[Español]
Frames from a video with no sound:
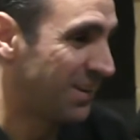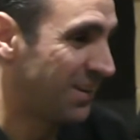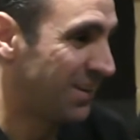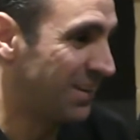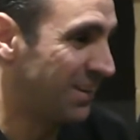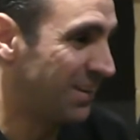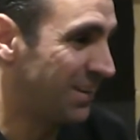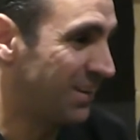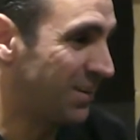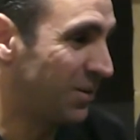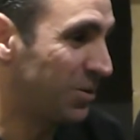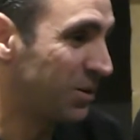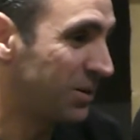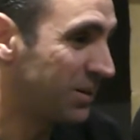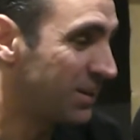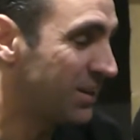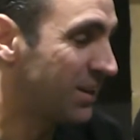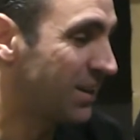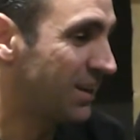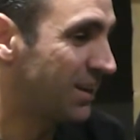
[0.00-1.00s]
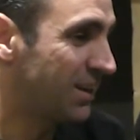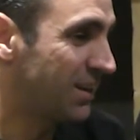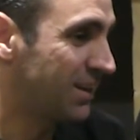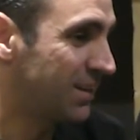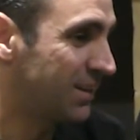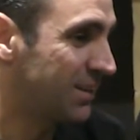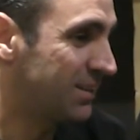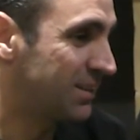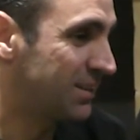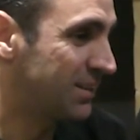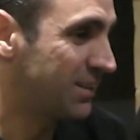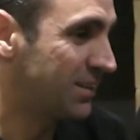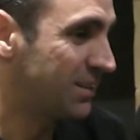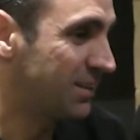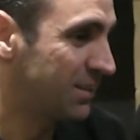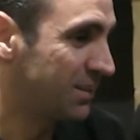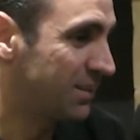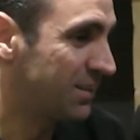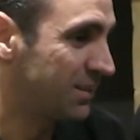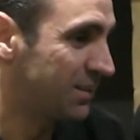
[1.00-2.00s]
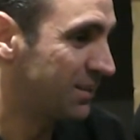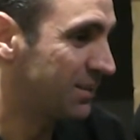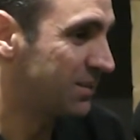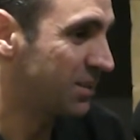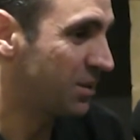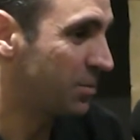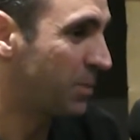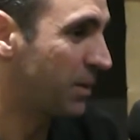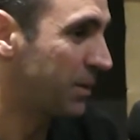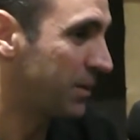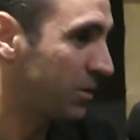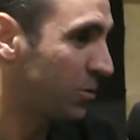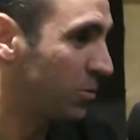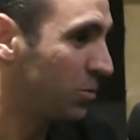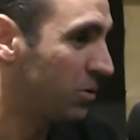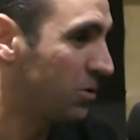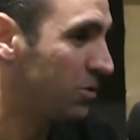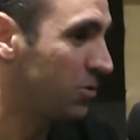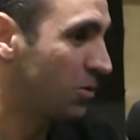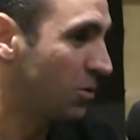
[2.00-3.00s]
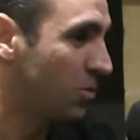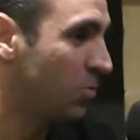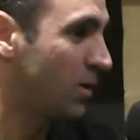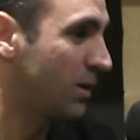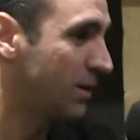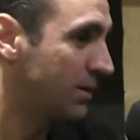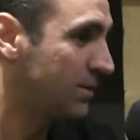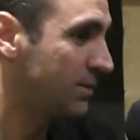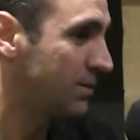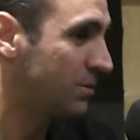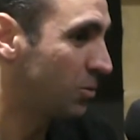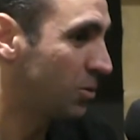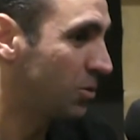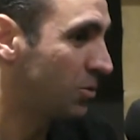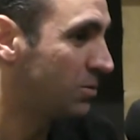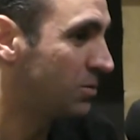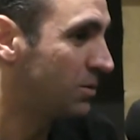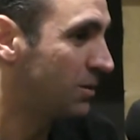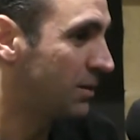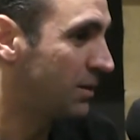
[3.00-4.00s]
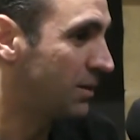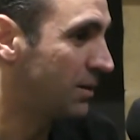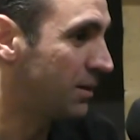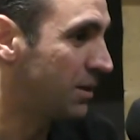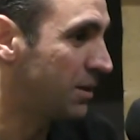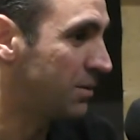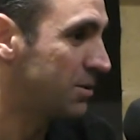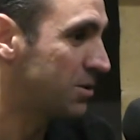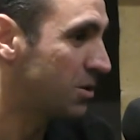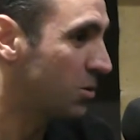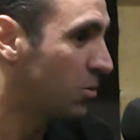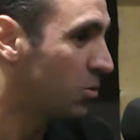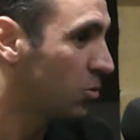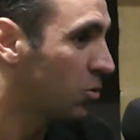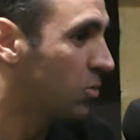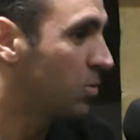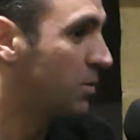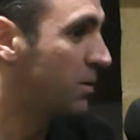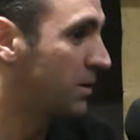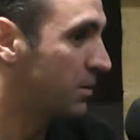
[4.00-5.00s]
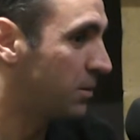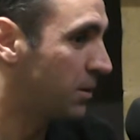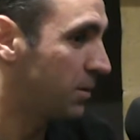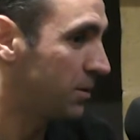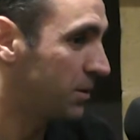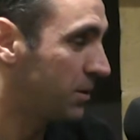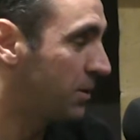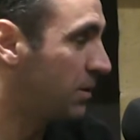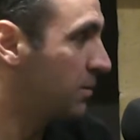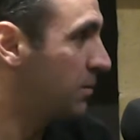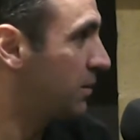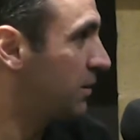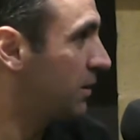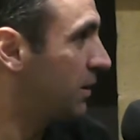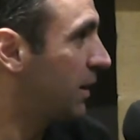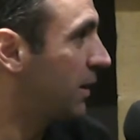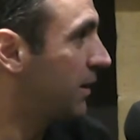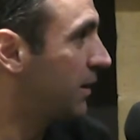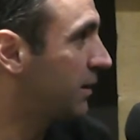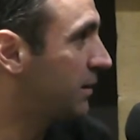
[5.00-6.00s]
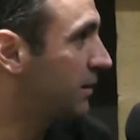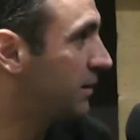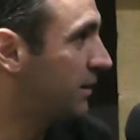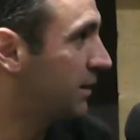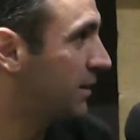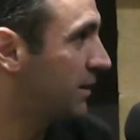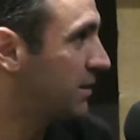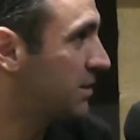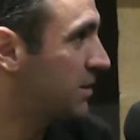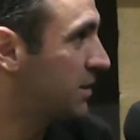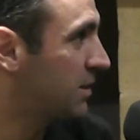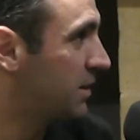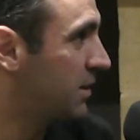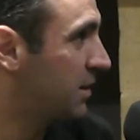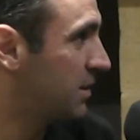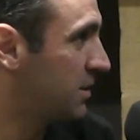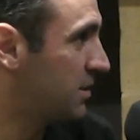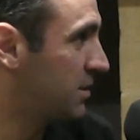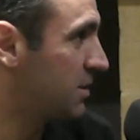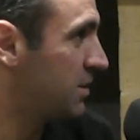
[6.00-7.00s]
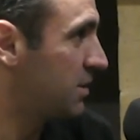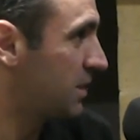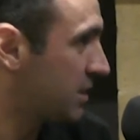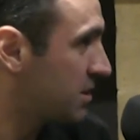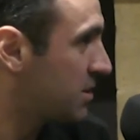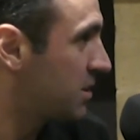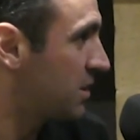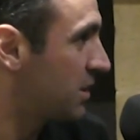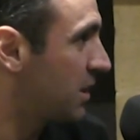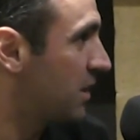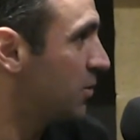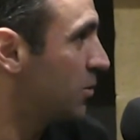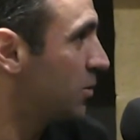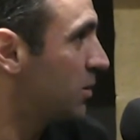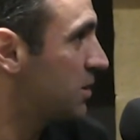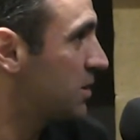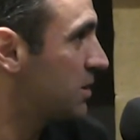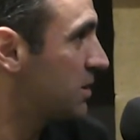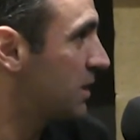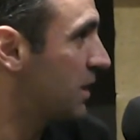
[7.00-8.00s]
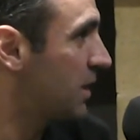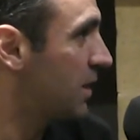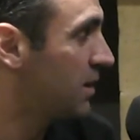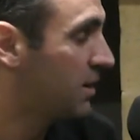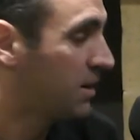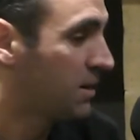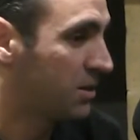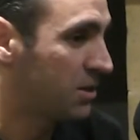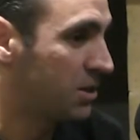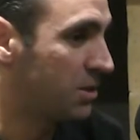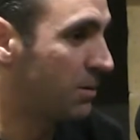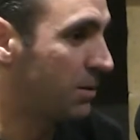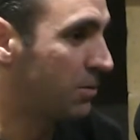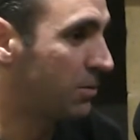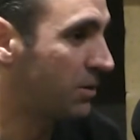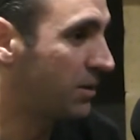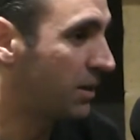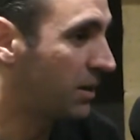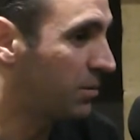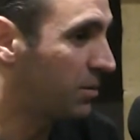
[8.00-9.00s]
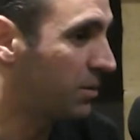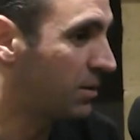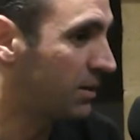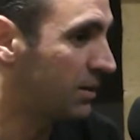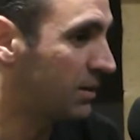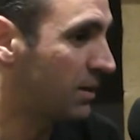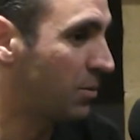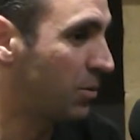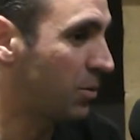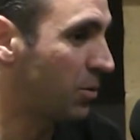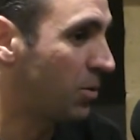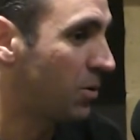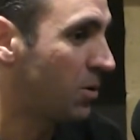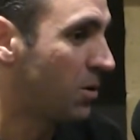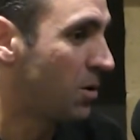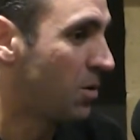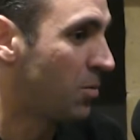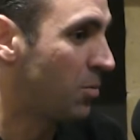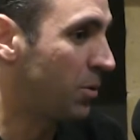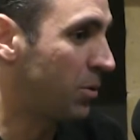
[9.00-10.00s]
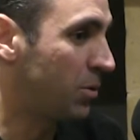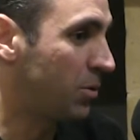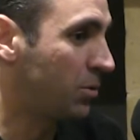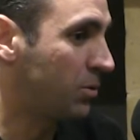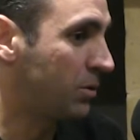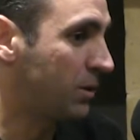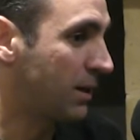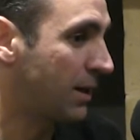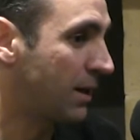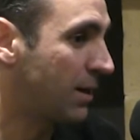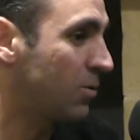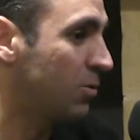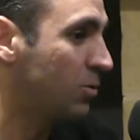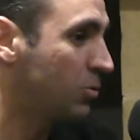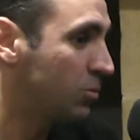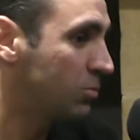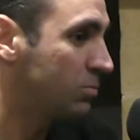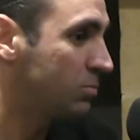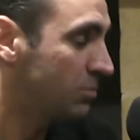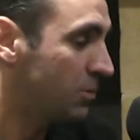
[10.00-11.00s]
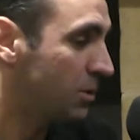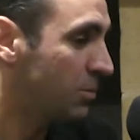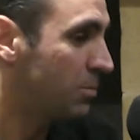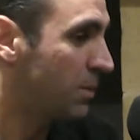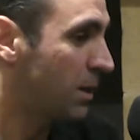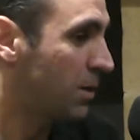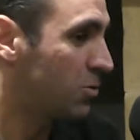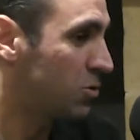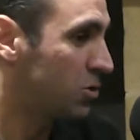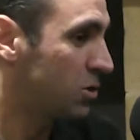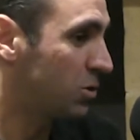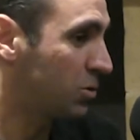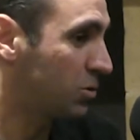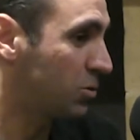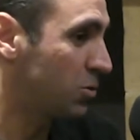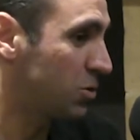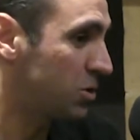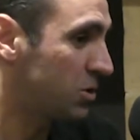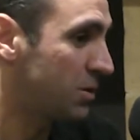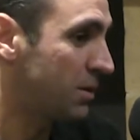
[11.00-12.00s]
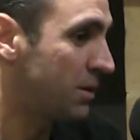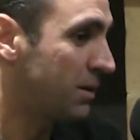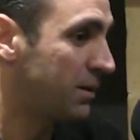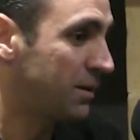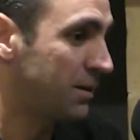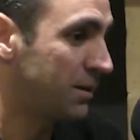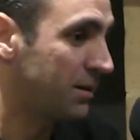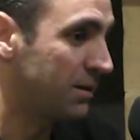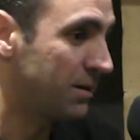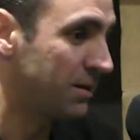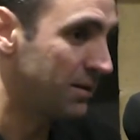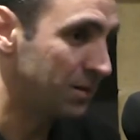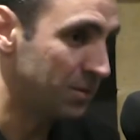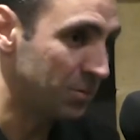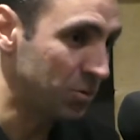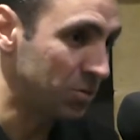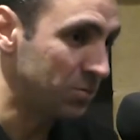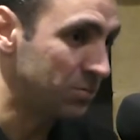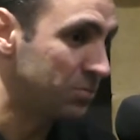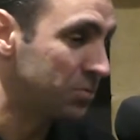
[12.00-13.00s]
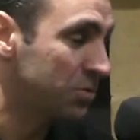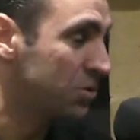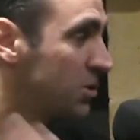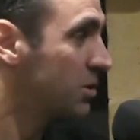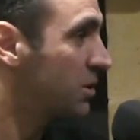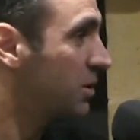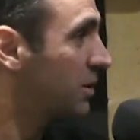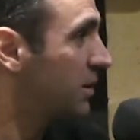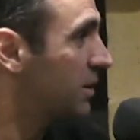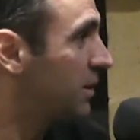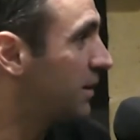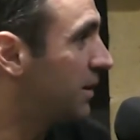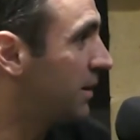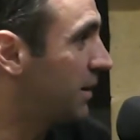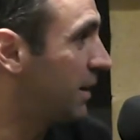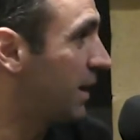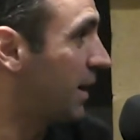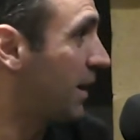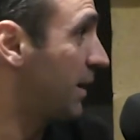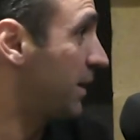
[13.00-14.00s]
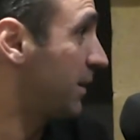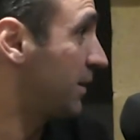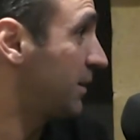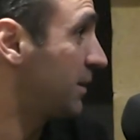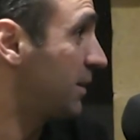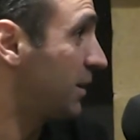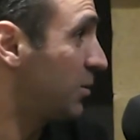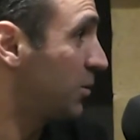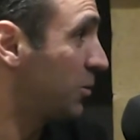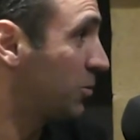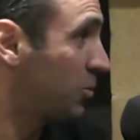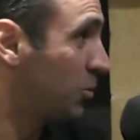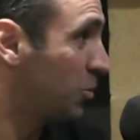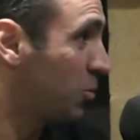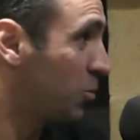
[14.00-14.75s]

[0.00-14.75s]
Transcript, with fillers: eh, hoy en día, eh, ser padre de un niño el cual, bueno, eh, le llevas a un club, que evidentemente hay gente que les, que les, está enseñando y les está llevando a andar en bicicleta, pero, pero dejarlo en, manos de otros, bueno, pues en la carretera, ¿no? Que todo el